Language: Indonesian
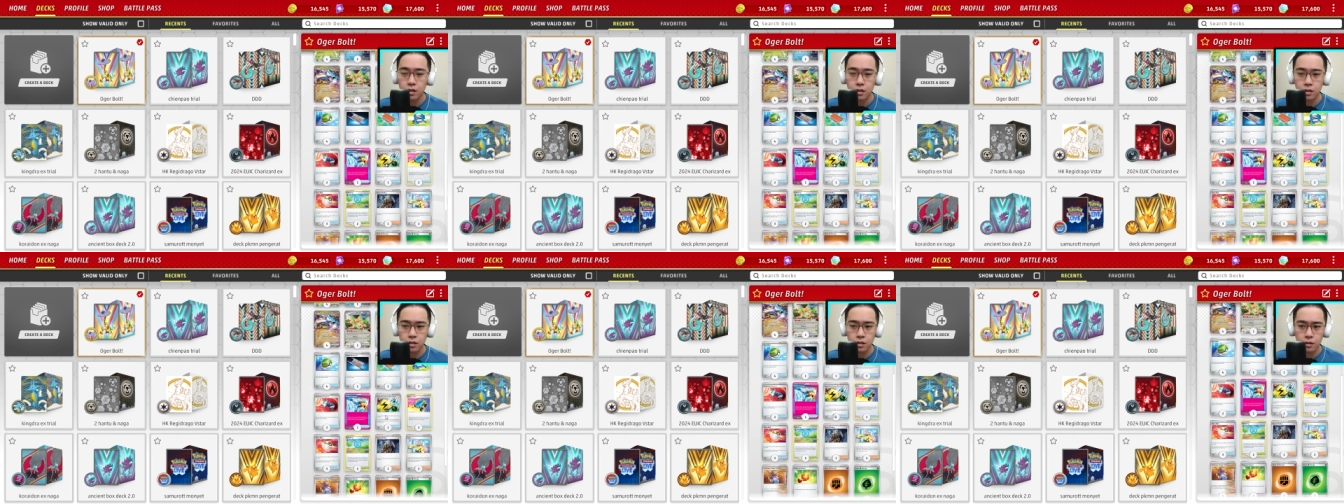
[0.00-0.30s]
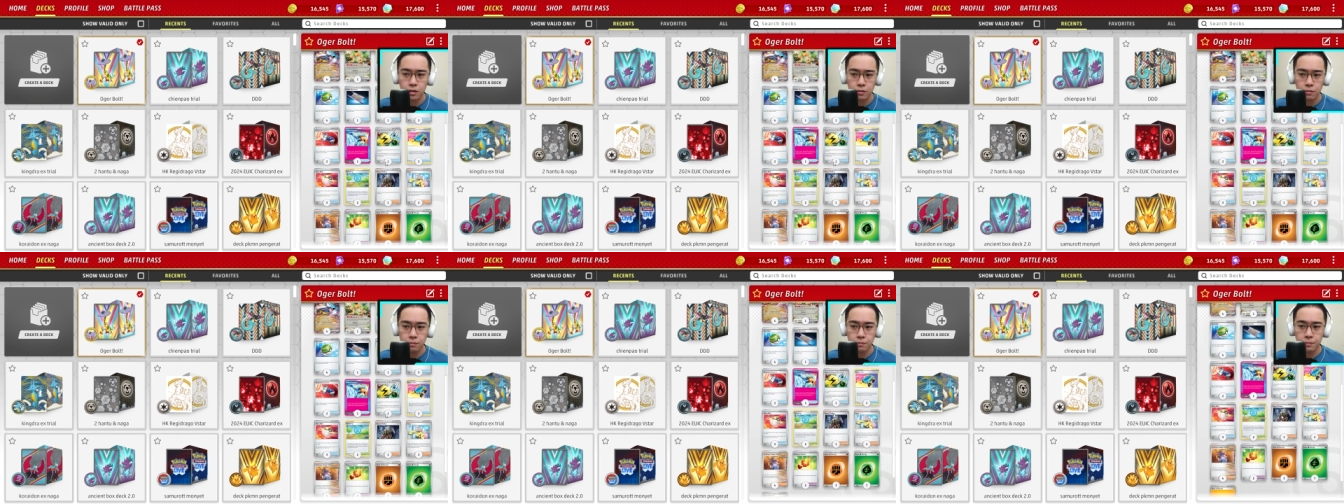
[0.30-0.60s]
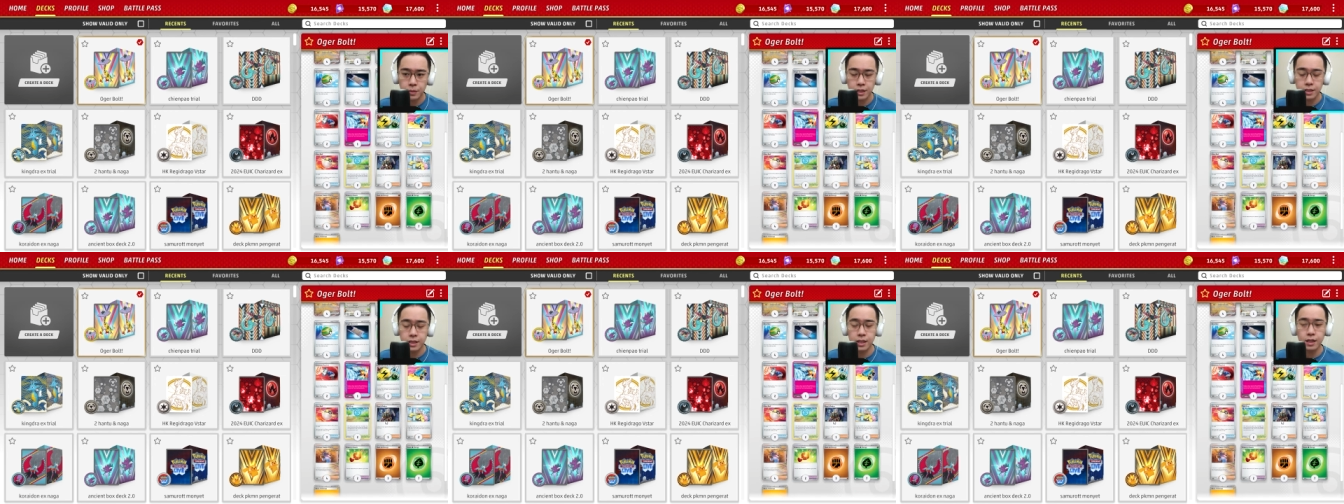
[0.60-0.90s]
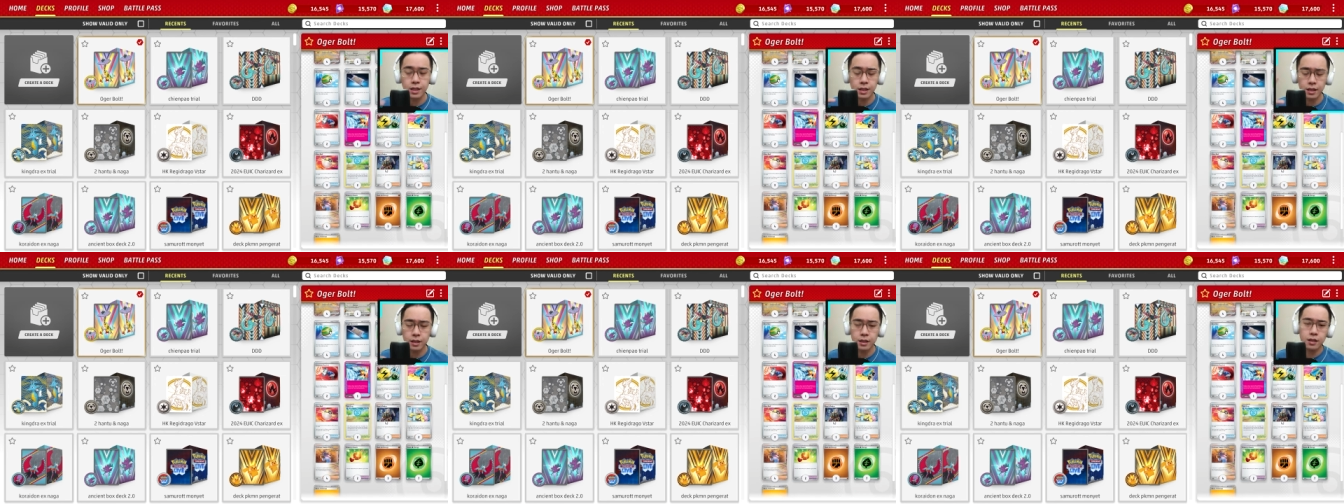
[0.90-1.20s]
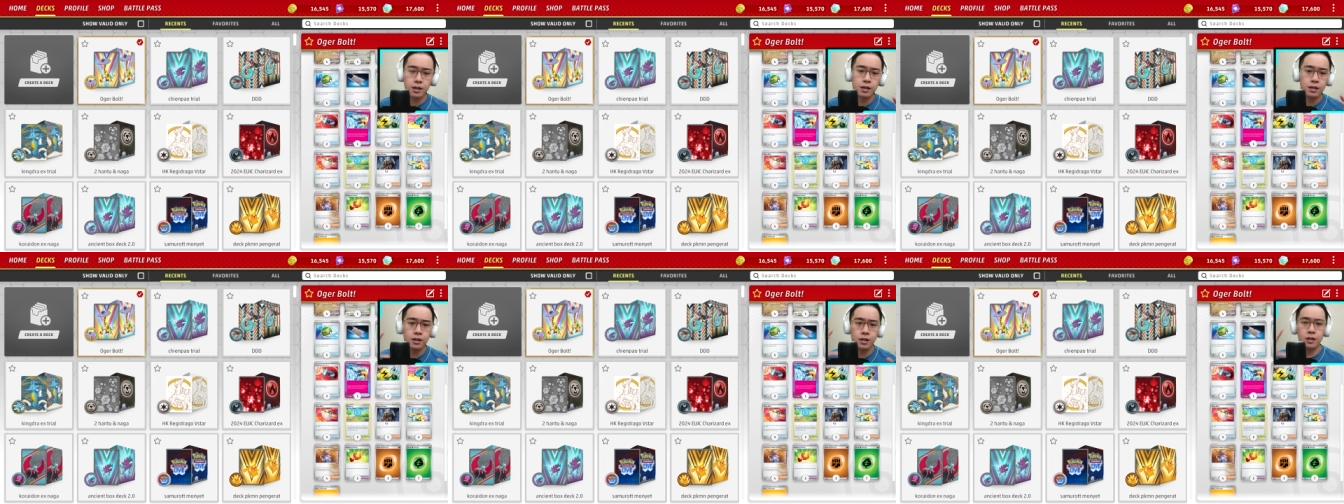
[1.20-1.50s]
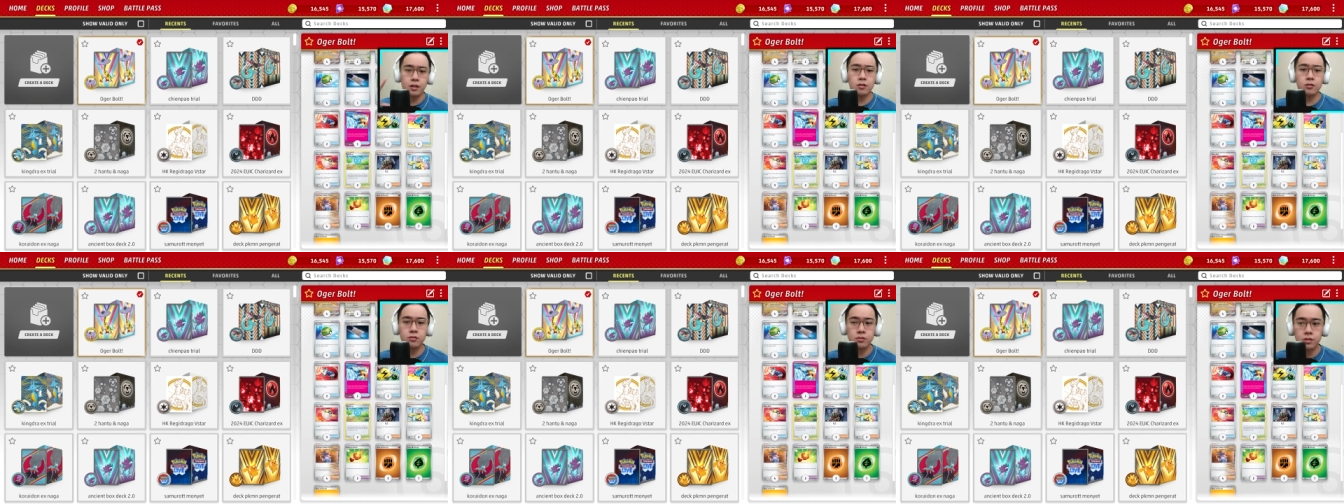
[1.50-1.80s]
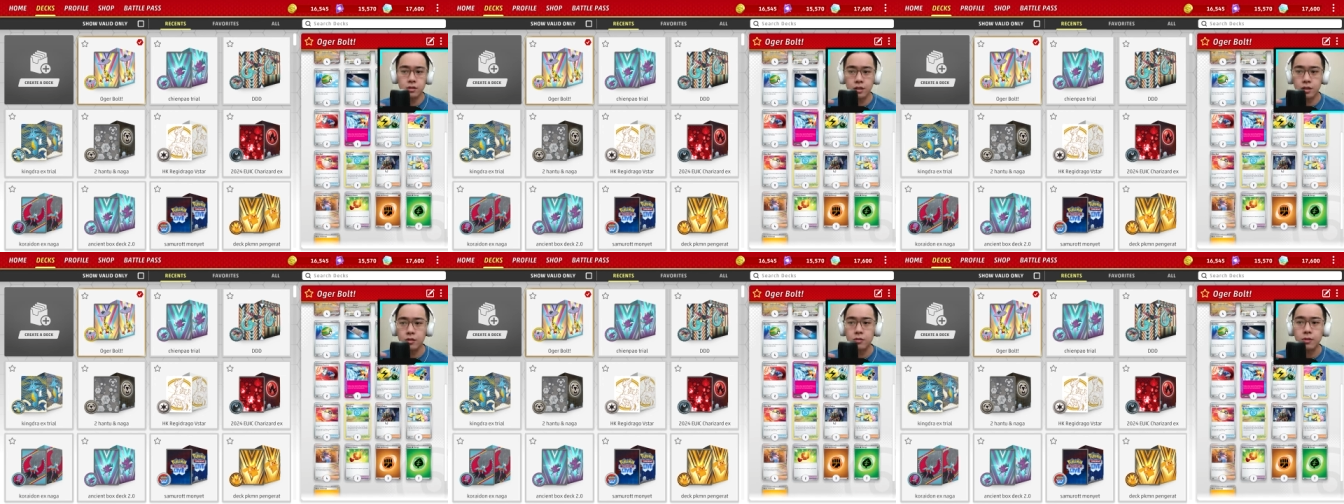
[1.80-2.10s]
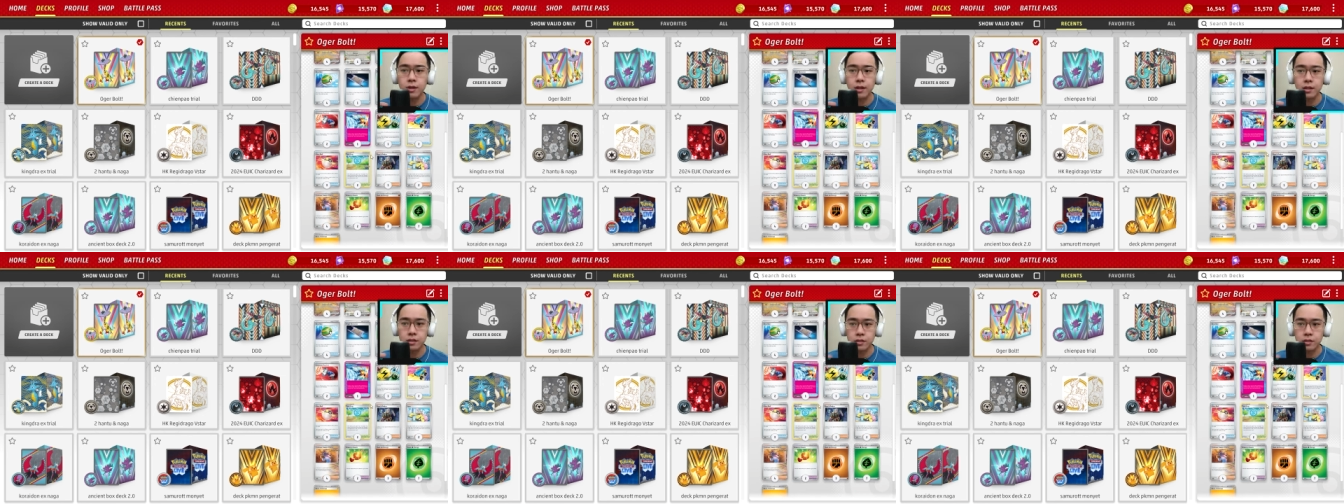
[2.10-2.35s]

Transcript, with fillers: uh, basicnya dari deck itu segitu